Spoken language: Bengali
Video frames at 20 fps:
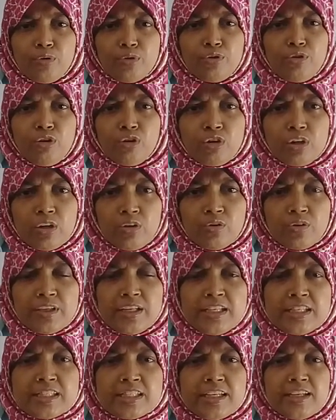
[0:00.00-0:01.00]
বৌদ্ধ কেউ
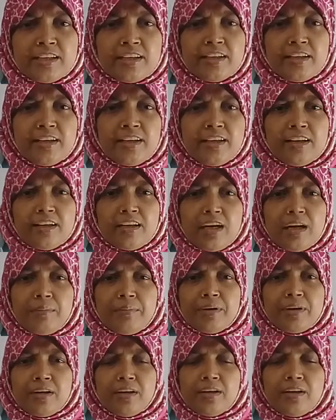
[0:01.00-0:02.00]
খ্রিস্টান
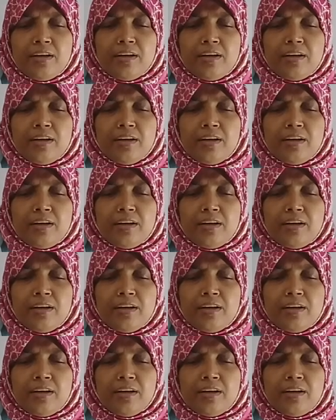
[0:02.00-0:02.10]
আবার